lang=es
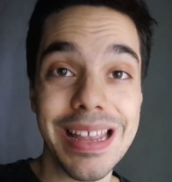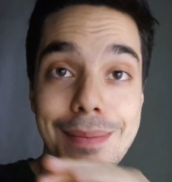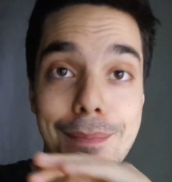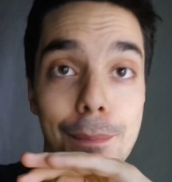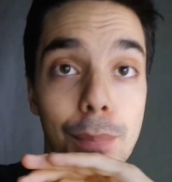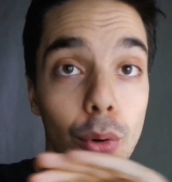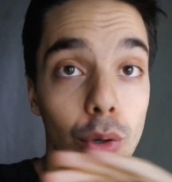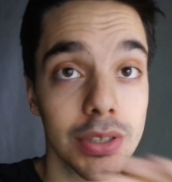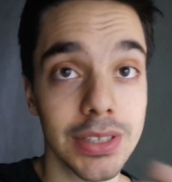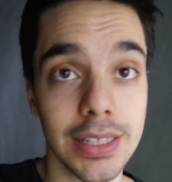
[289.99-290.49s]

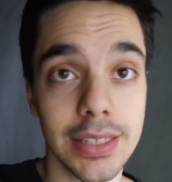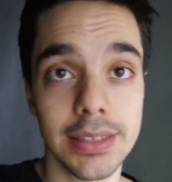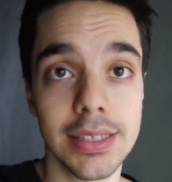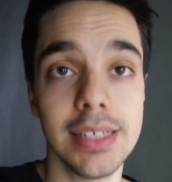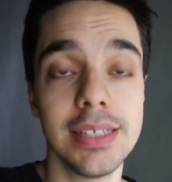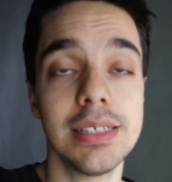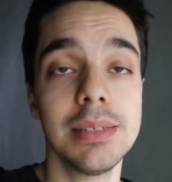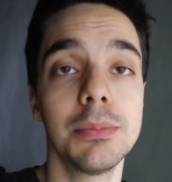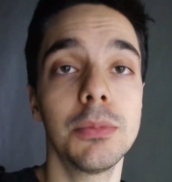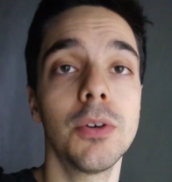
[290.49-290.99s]

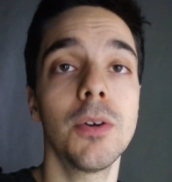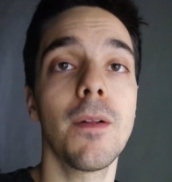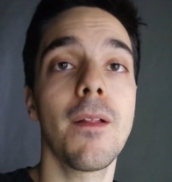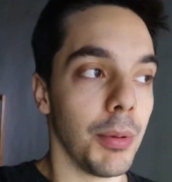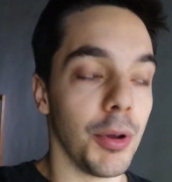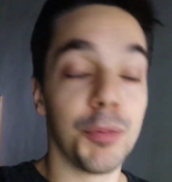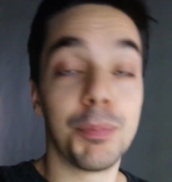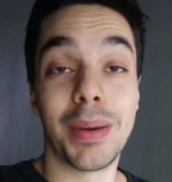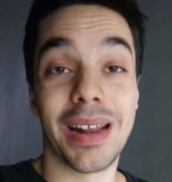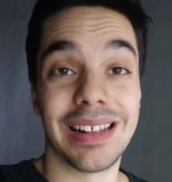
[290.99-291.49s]
importantísimo,
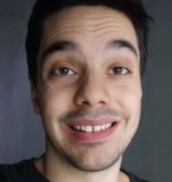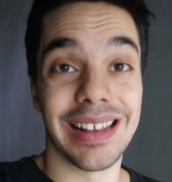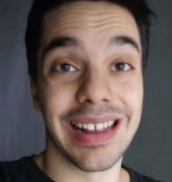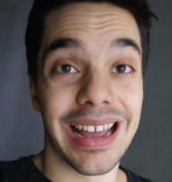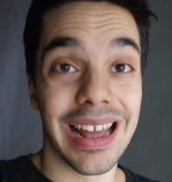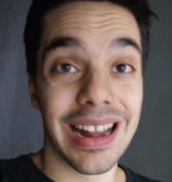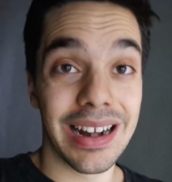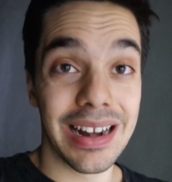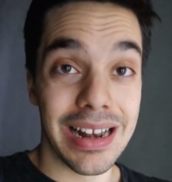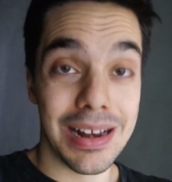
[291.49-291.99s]
pues para
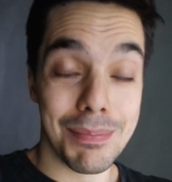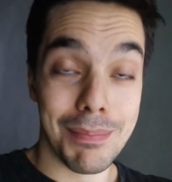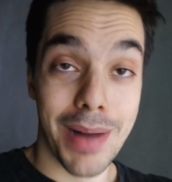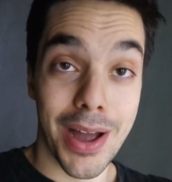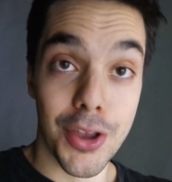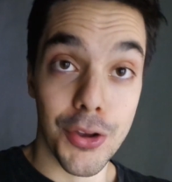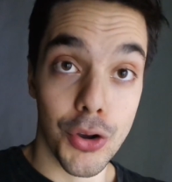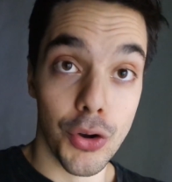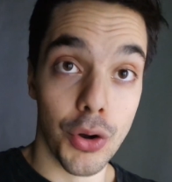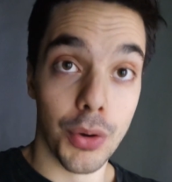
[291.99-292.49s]
sacar el
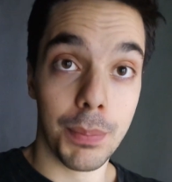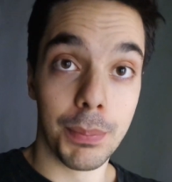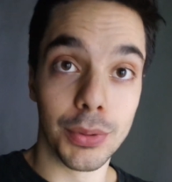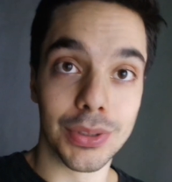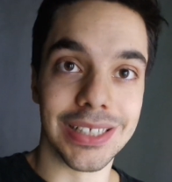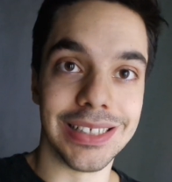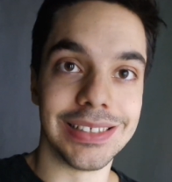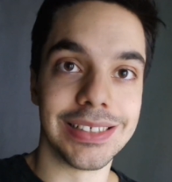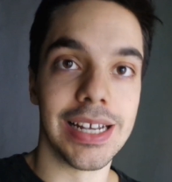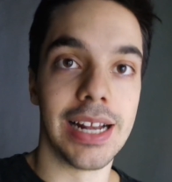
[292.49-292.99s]
mayor
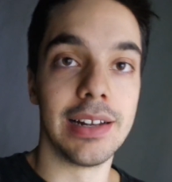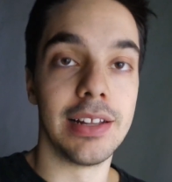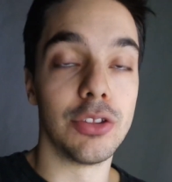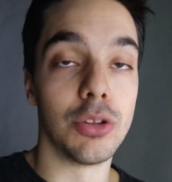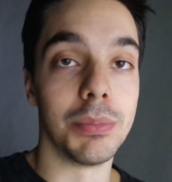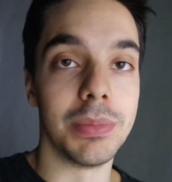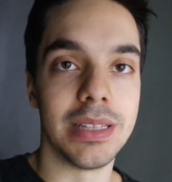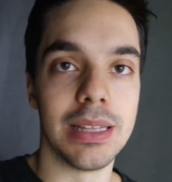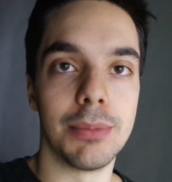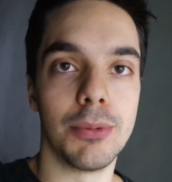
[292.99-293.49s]
potencial de
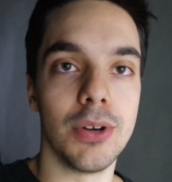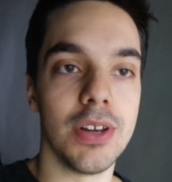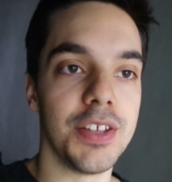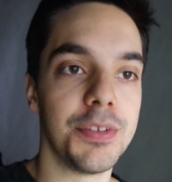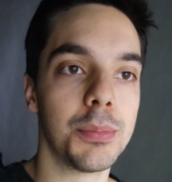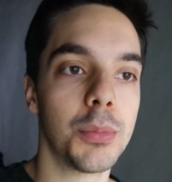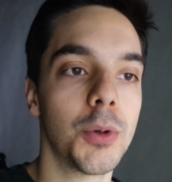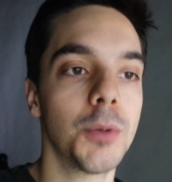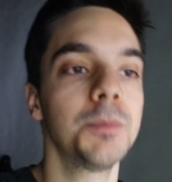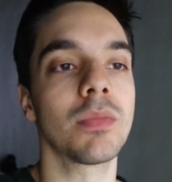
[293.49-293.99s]
tu
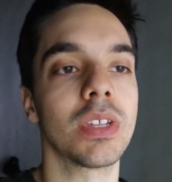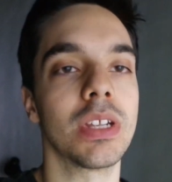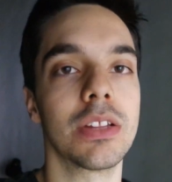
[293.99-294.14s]
metabolismo.